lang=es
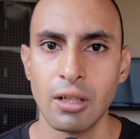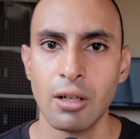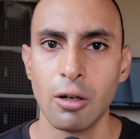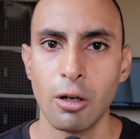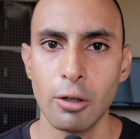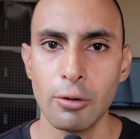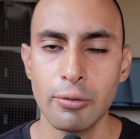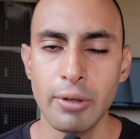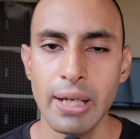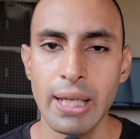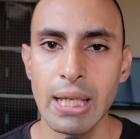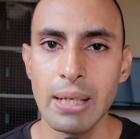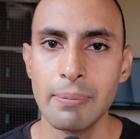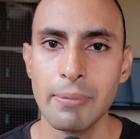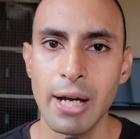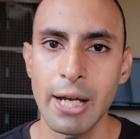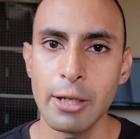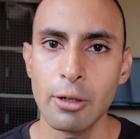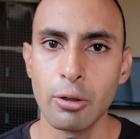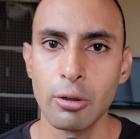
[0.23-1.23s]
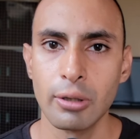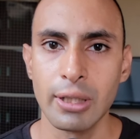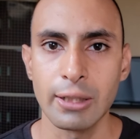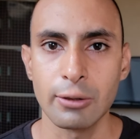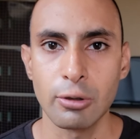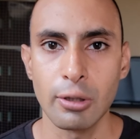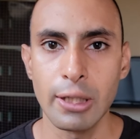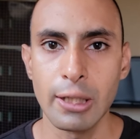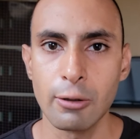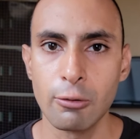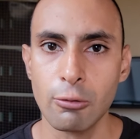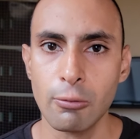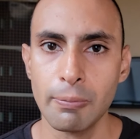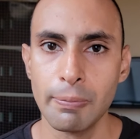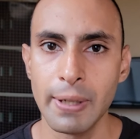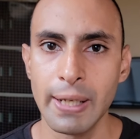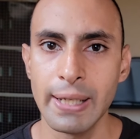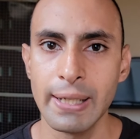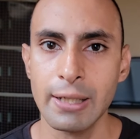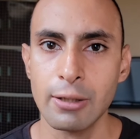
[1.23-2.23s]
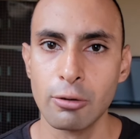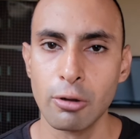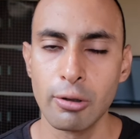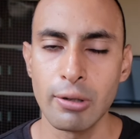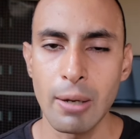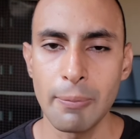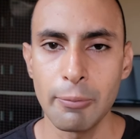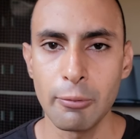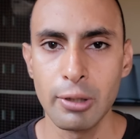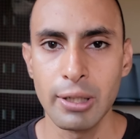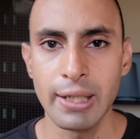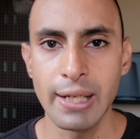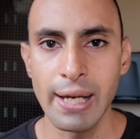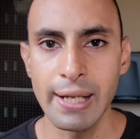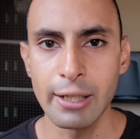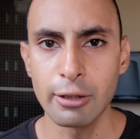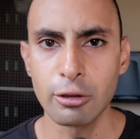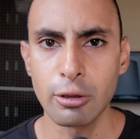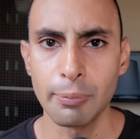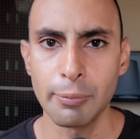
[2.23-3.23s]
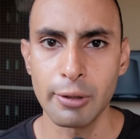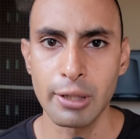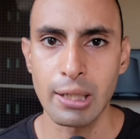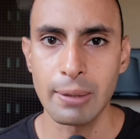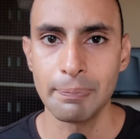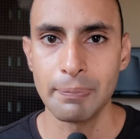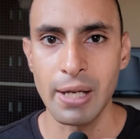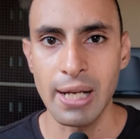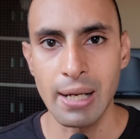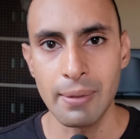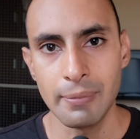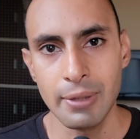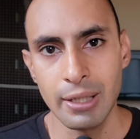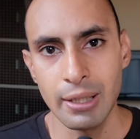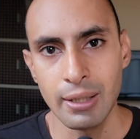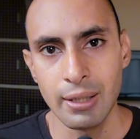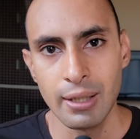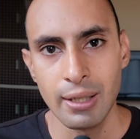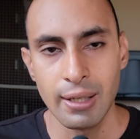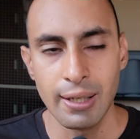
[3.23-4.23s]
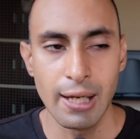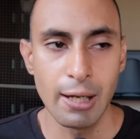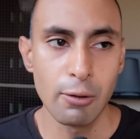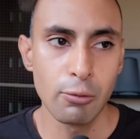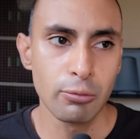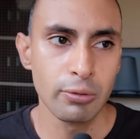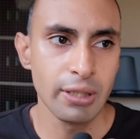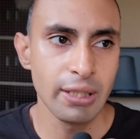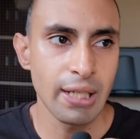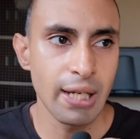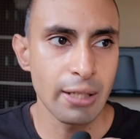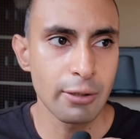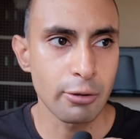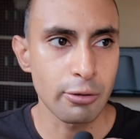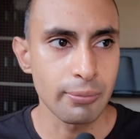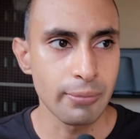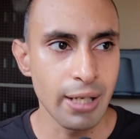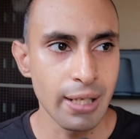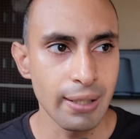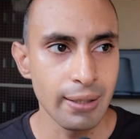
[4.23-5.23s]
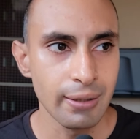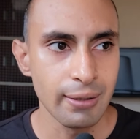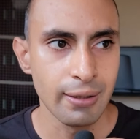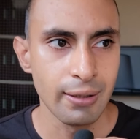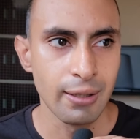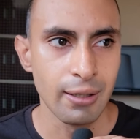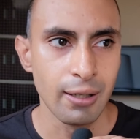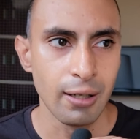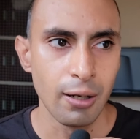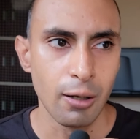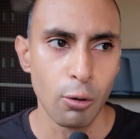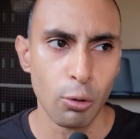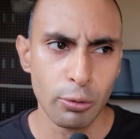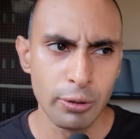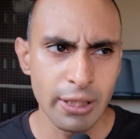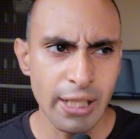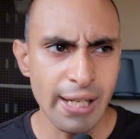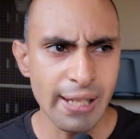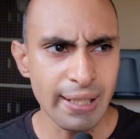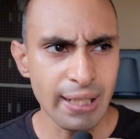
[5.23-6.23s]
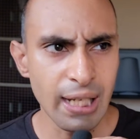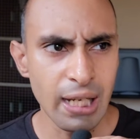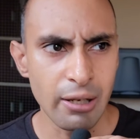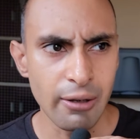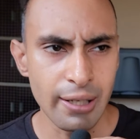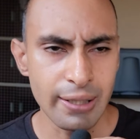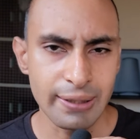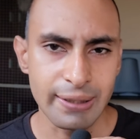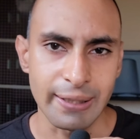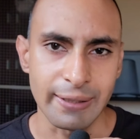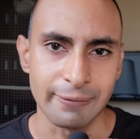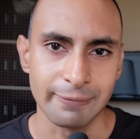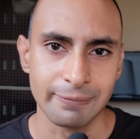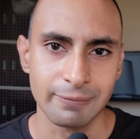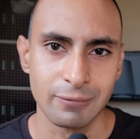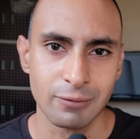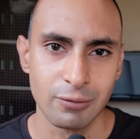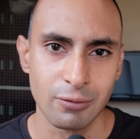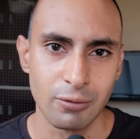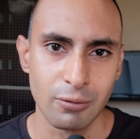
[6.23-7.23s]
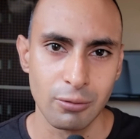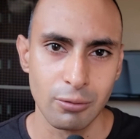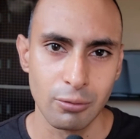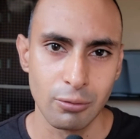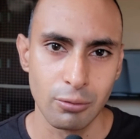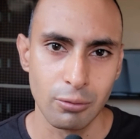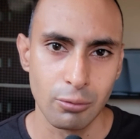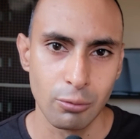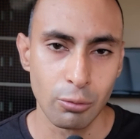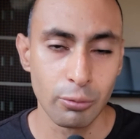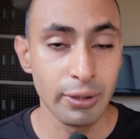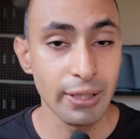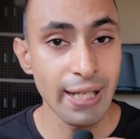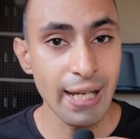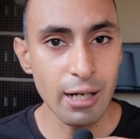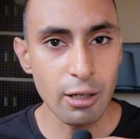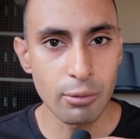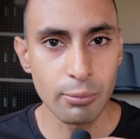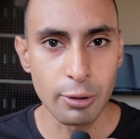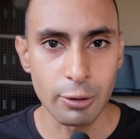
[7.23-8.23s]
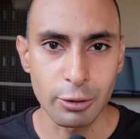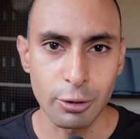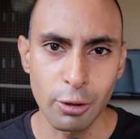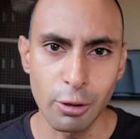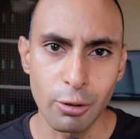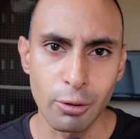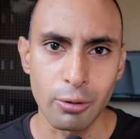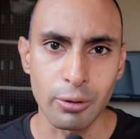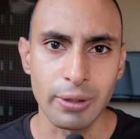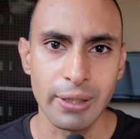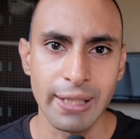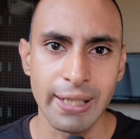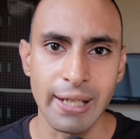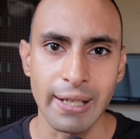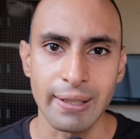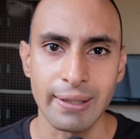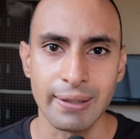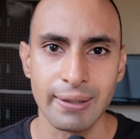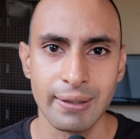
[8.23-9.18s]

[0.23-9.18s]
Hoy 9 de mayo estoy de cumple y no voy a publicar esto porque para mí es un día normal, un día irrelevante, un día como todos los días.